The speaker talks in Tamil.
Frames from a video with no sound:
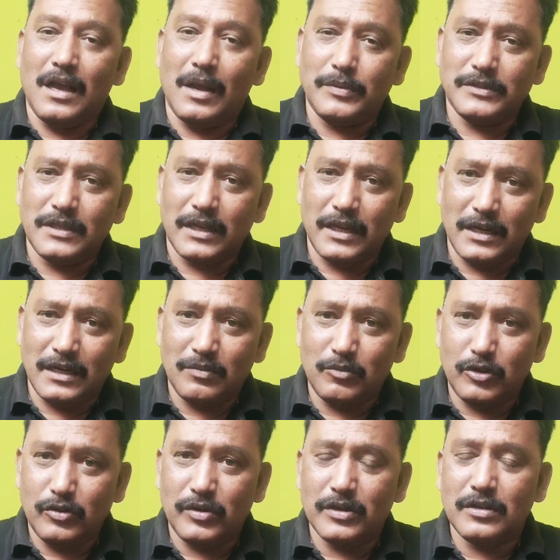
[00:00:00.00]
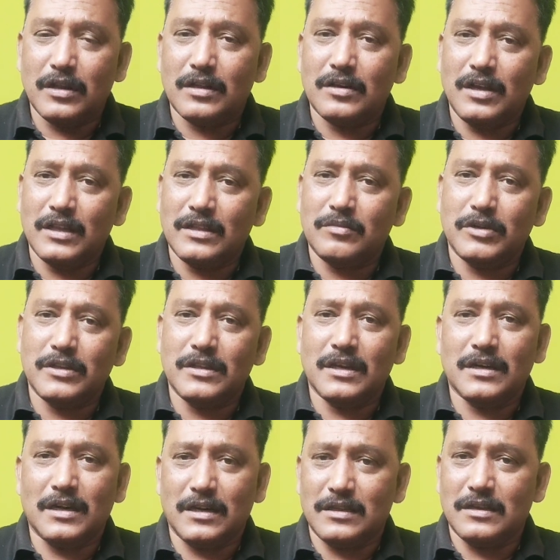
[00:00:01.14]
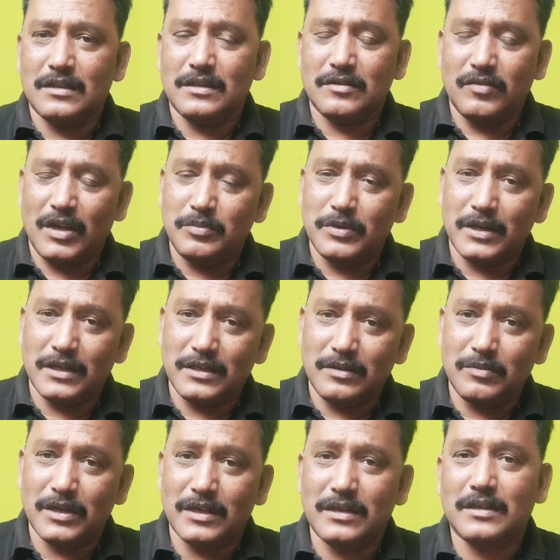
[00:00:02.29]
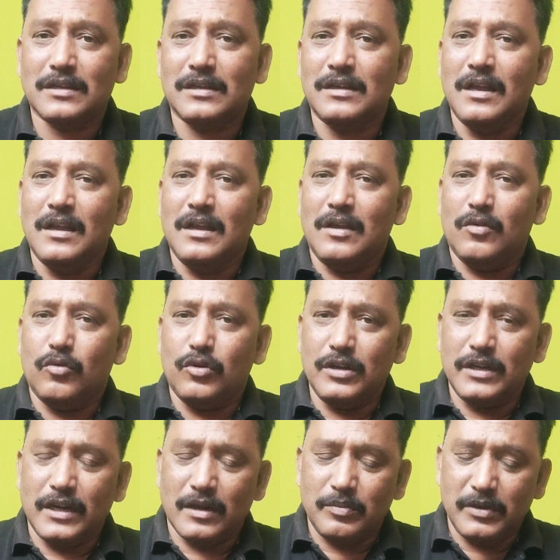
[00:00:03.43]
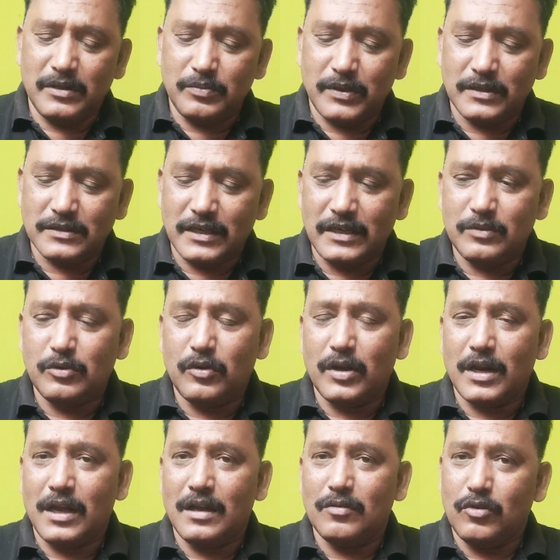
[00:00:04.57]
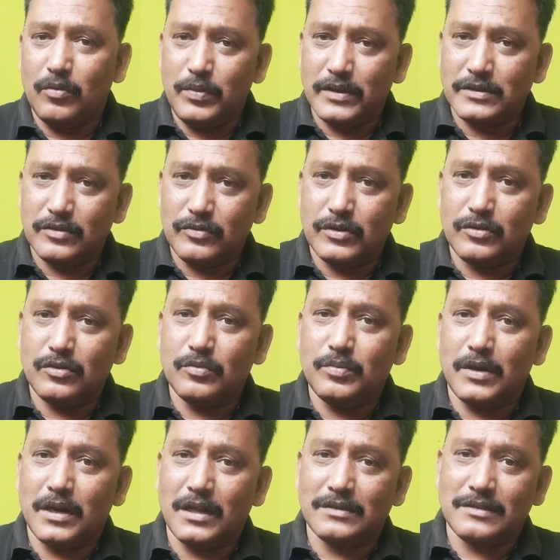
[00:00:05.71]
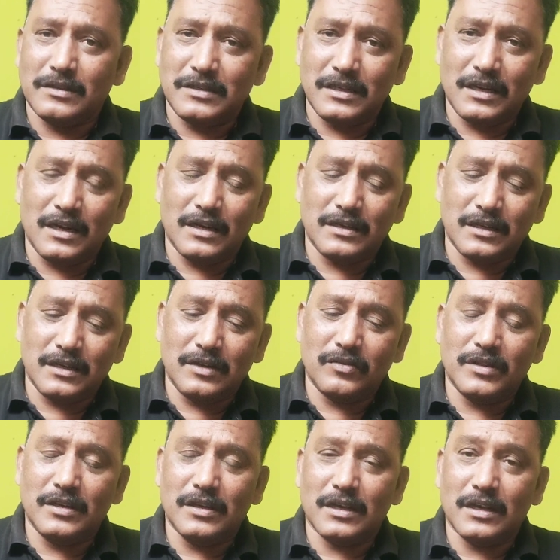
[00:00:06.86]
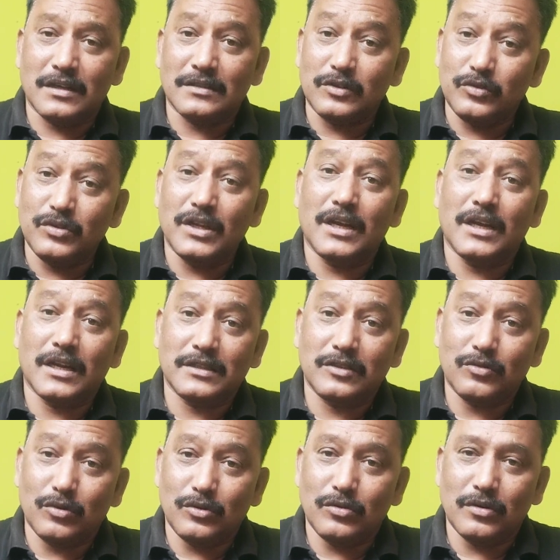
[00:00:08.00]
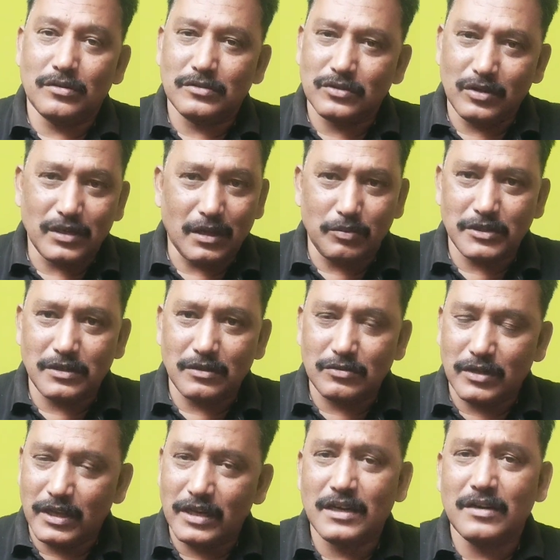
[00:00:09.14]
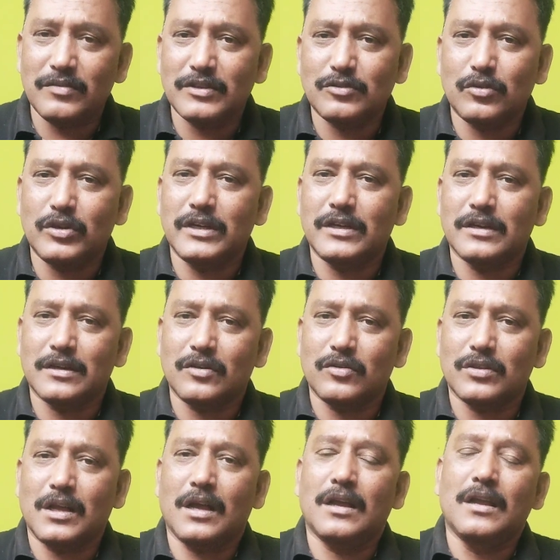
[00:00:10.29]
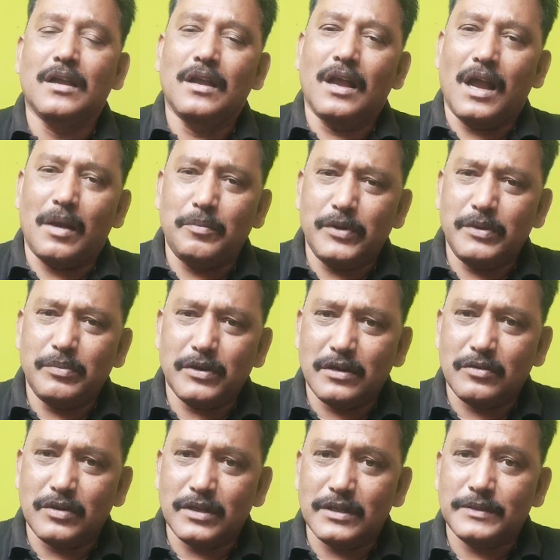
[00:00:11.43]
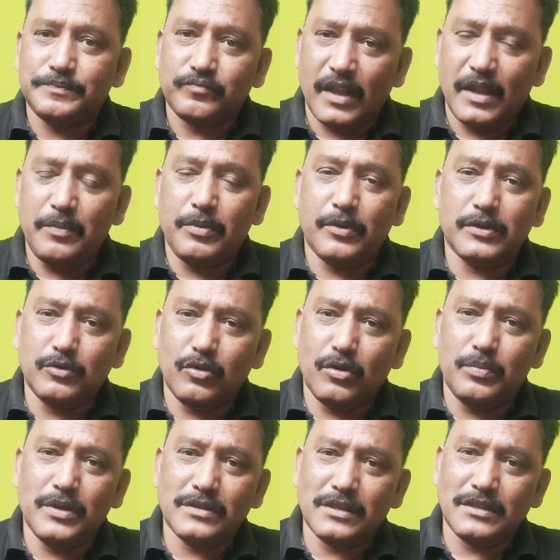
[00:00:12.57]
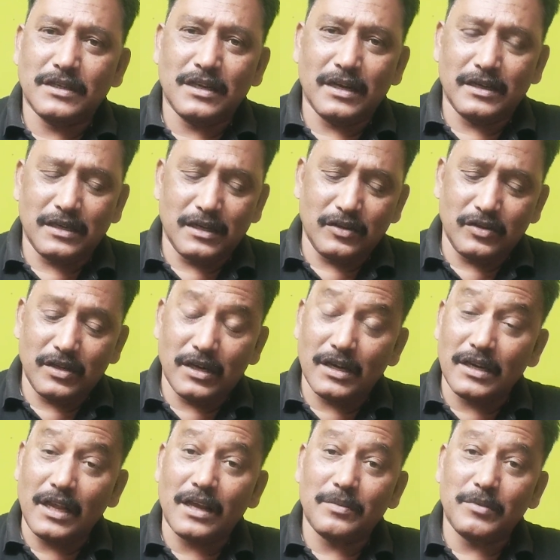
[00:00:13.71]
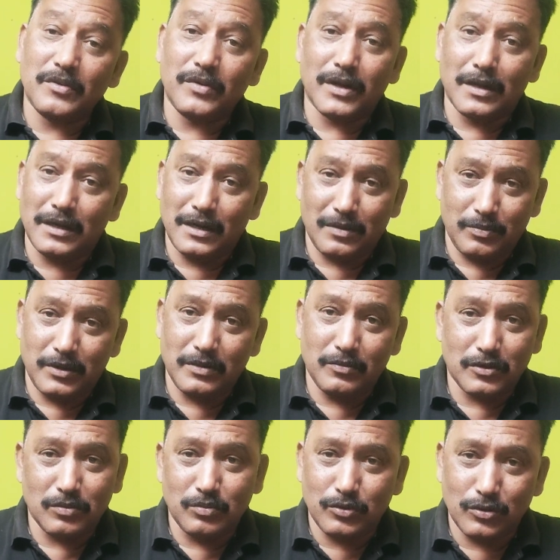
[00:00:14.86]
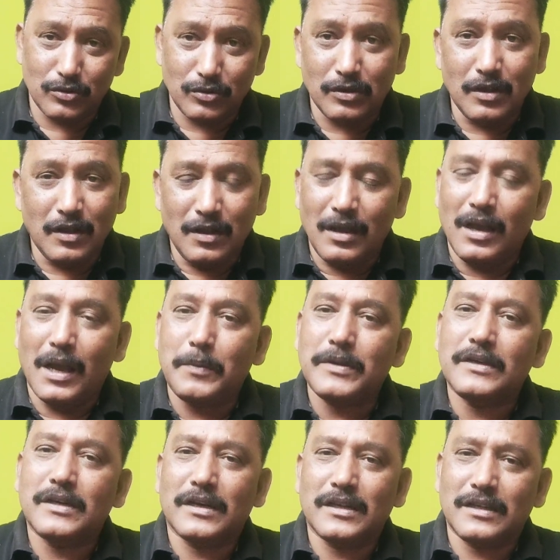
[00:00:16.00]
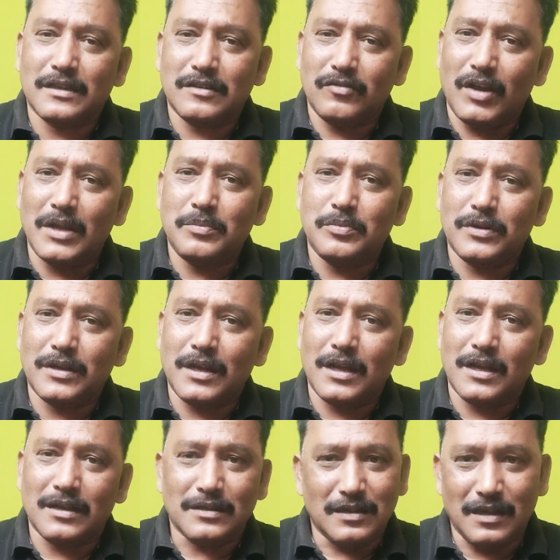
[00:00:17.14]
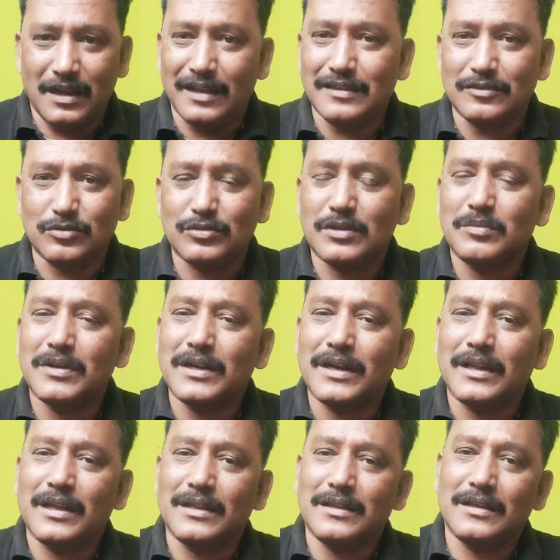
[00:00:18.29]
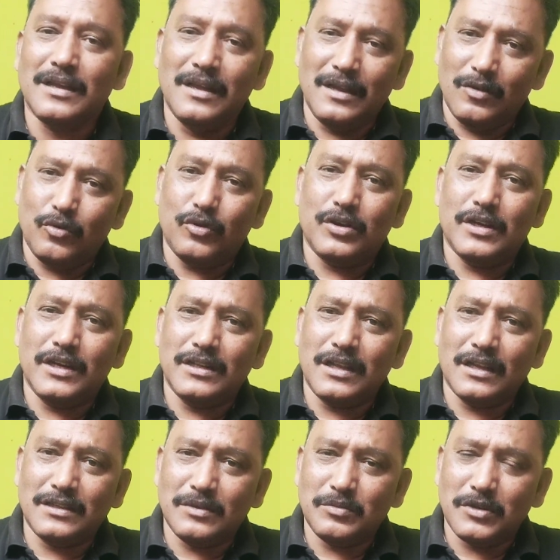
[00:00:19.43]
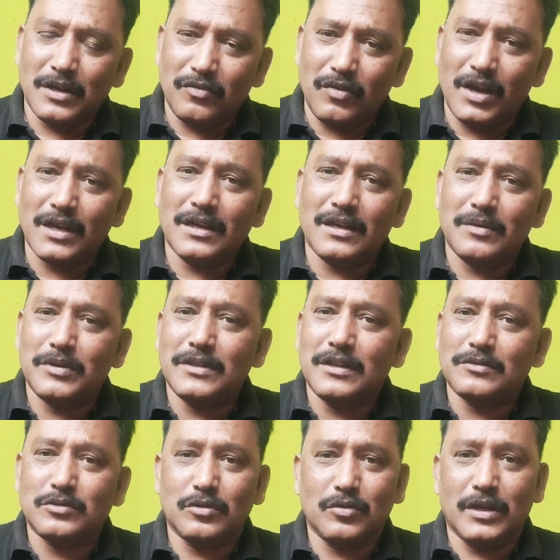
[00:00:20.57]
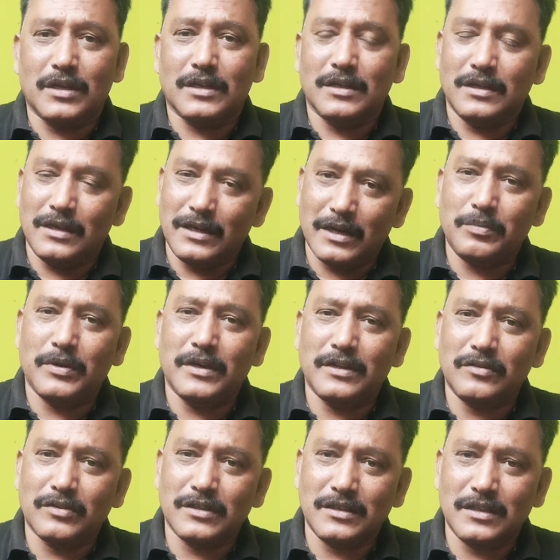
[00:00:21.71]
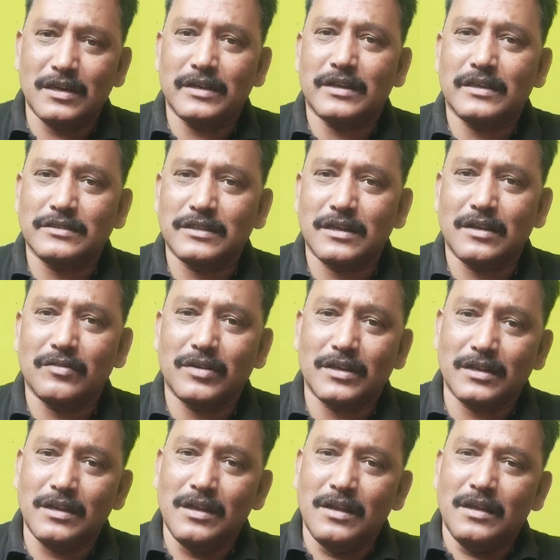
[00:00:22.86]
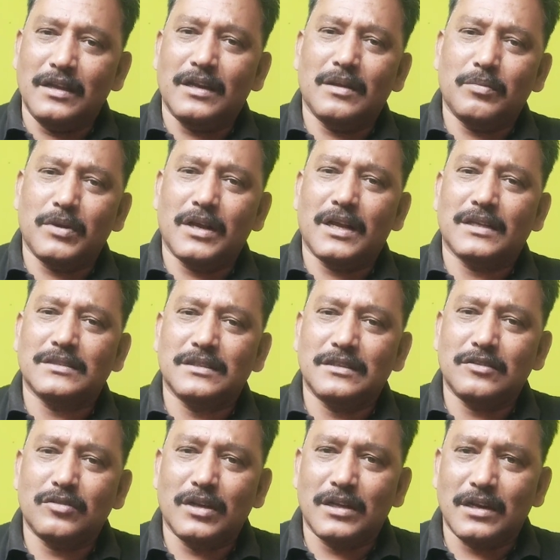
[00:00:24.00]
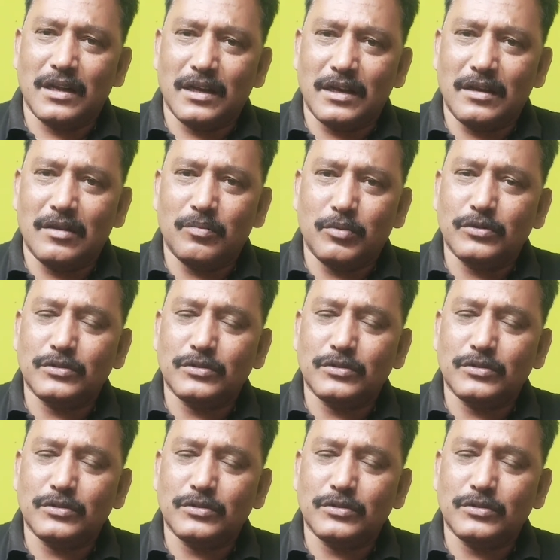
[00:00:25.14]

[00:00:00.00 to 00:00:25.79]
அமித்ஷா என்ன முடிவெடுக்கிறாரோ அதன்படி தான் நடக்கிறதுக்கு வாய்ப்புகள் அதிகமாக இருக்குது ஒன்று எடப்பாடி சைடு போவாரா ஓபிஎஸை விட்டு கொடுப்பாரா சசிகலா டிடிவி தினகரன் இவங்க எல்லாத்தையும் கொண்டு வரணும்னு சொல்லி அமித்ஷா ஏற்கனவே சொல்லிக்கிட்டு இருக்கவர் தான் அப்படிப்பட்டவர் இப்போ வந்து ஓபிஎஸ் சசிகலா டிடிவி தினகரன் யாருமே வேணாம் எடப்பாடி மட்டும் போதும் அப்படின்னு நினைக்கிறதுக்கு வாய்ப்பு இருக்கா அது சுத்தமாக கிடையாது ஒன்றிணைந்த அதிமுக வாங்க அப்படின்னு தான் சொல்லுவார் எடப்பாடி வந்து இதில் டென்ஷன் ஆவார் என்னப்பா கட்சி நிர்வாகிகளாம் என்னை